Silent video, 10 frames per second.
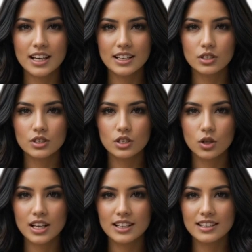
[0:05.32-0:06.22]
que no
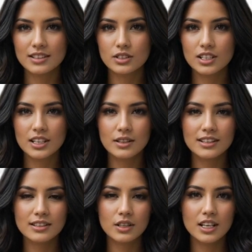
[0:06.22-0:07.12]
solo es deliciosa,
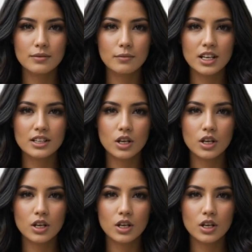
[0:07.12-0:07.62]
sino que también